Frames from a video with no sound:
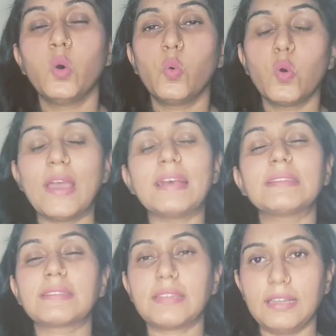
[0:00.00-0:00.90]
वो है
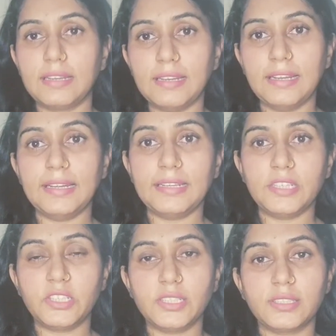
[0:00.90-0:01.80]
स्किन
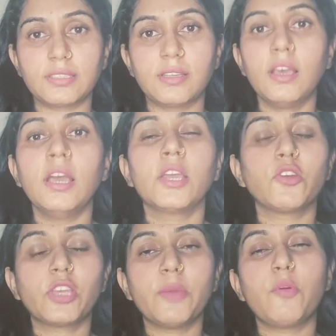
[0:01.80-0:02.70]
रिलेटेड चीज़
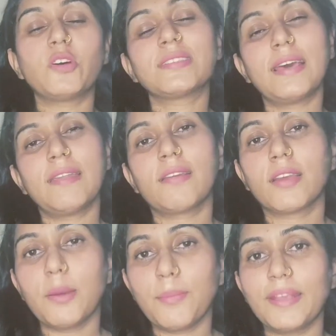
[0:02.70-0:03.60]
क्योंकि बहुत सारे
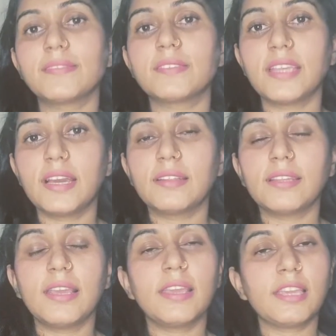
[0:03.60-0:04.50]
कमेंट्स ये
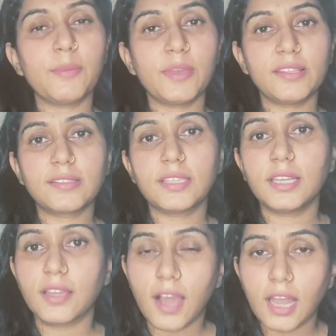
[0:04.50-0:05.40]
आते हैं कि मेरी
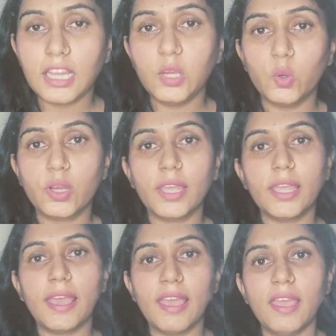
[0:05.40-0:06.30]
स्किन काली हो गई
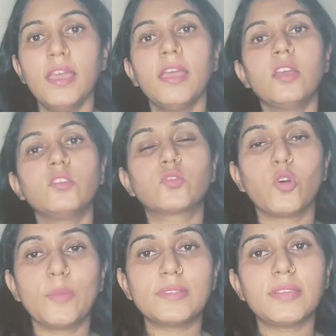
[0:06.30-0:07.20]
है
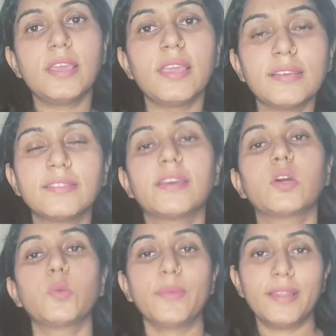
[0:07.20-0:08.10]
इसको मैं सही कैसे
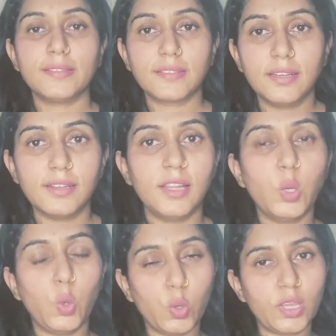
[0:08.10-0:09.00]
करूँ मेरी स्किन
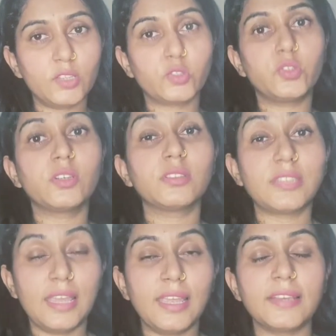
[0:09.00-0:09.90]
डल होगी इसको तो
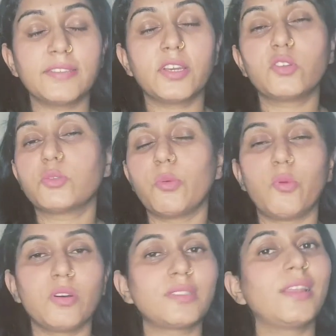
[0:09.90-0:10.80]
सही कैसे करूँ इसमें
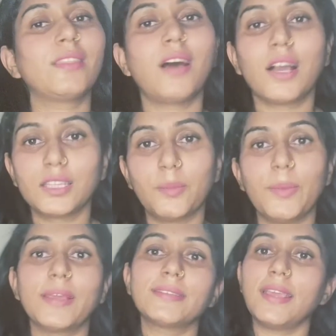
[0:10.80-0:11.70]
बहुत सारे दाग
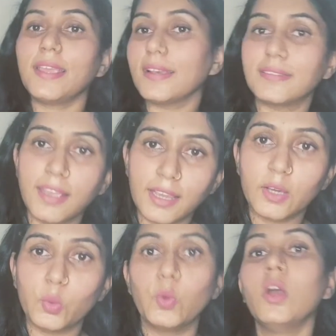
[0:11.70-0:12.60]
धब्बे सही कैसे
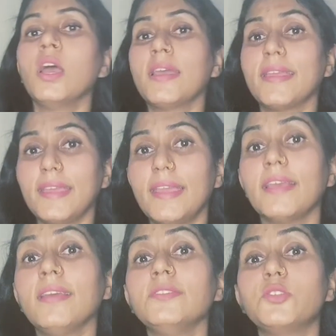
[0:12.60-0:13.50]
करूँ
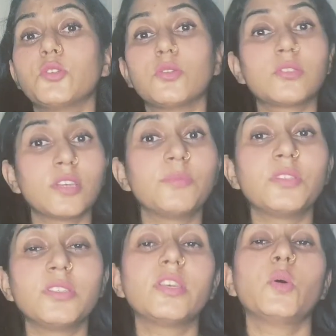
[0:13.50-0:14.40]
ये जो सब
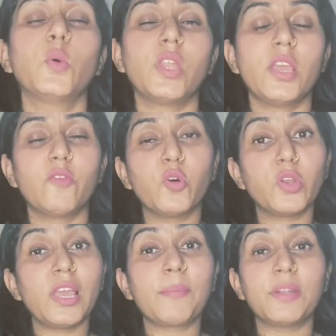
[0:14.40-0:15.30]
चीज़ें हो रही है वो हो
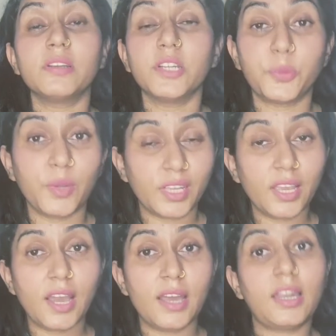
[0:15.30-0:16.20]
रही है आपके ट्रीटमेंट के
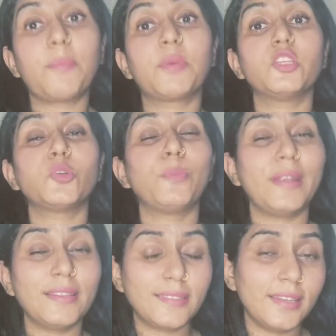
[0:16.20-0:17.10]
कारण आपकी जो
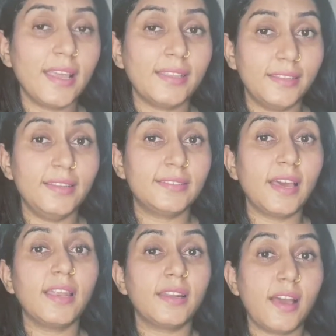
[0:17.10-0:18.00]
मेडिसिन है इतनी
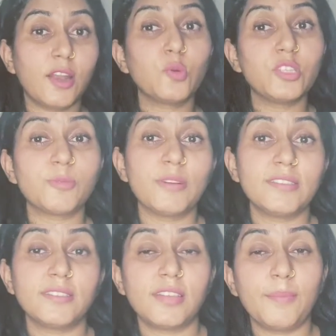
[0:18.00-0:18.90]
सारी अठारह उन्नीस
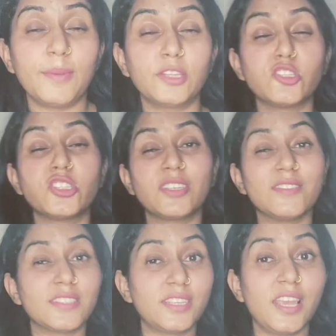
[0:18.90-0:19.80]
मेडिसिन आप लेते हैं जिसकी
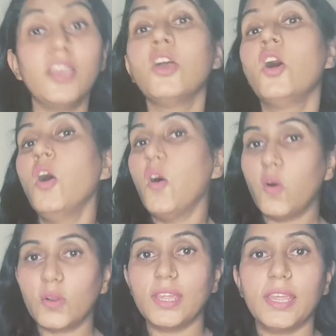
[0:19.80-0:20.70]
वजह से ये
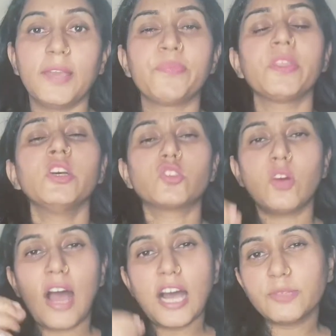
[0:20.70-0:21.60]
हो रही है सो
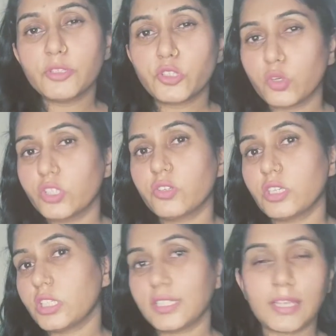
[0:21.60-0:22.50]
so, आज मैं छोटी
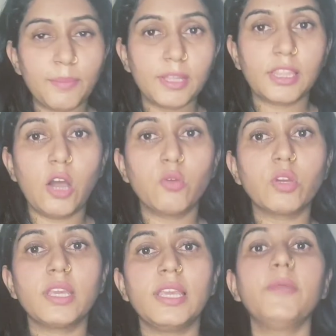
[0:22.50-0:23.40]
छोटी चीज़ें
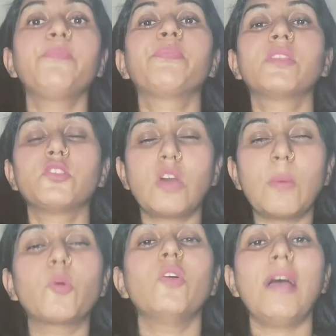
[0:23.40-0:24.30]
बताऊंगी जो
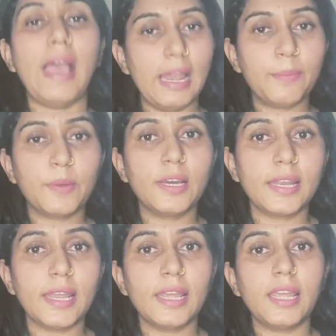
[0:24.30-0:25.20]
आपको हेल्प
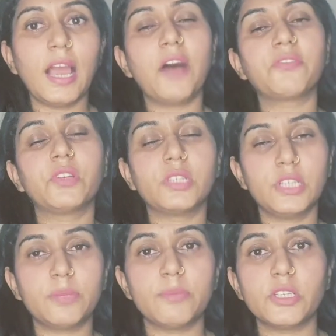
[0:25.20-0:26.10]
करेंगी आफ्टर
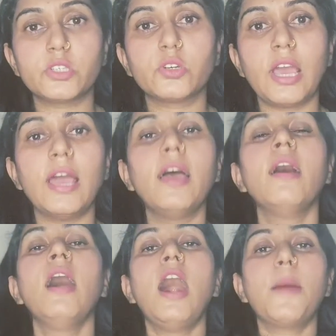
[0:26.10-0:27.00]
ट्रीटमेंट जो है
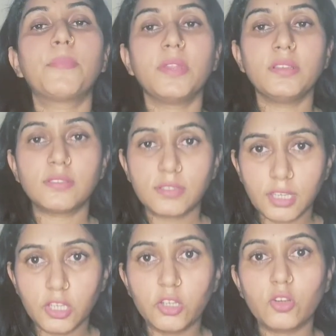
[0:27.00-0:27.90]
अपनी
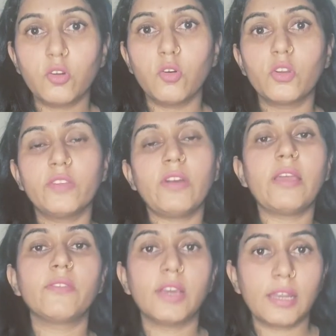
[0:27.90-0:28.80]
स्किन को
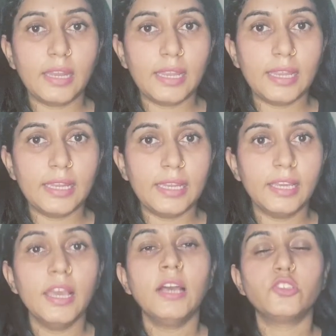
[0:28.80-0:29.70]
रिवाइव करने के लिए
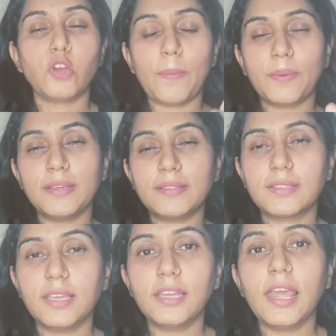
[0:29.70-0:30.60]
जो आपकी
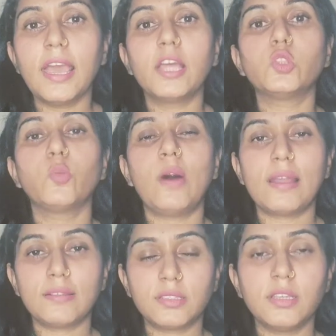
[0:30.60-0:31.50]
स्किन है
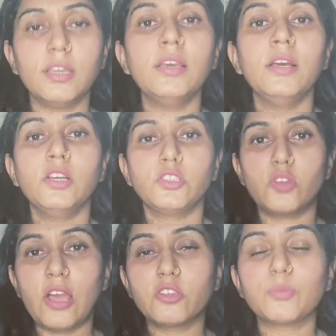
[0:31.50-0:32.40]
दोबारा से
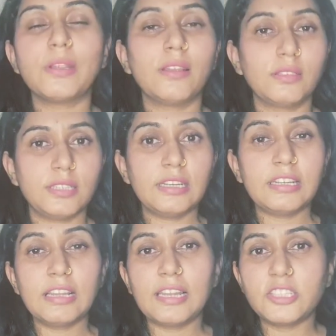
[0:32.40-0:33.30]
जो है उसमें से
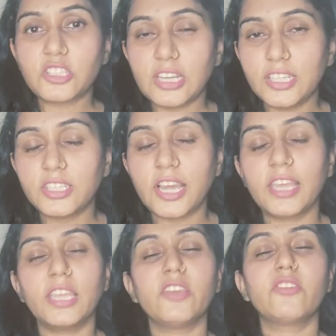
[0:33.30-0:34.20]
डलनेस चली
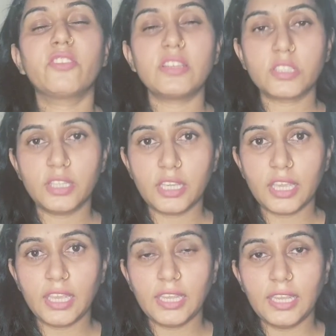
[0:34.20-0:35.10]
जाएगी फ्रेश
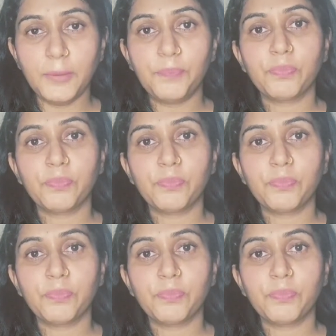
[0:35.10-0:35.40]
दिखेगी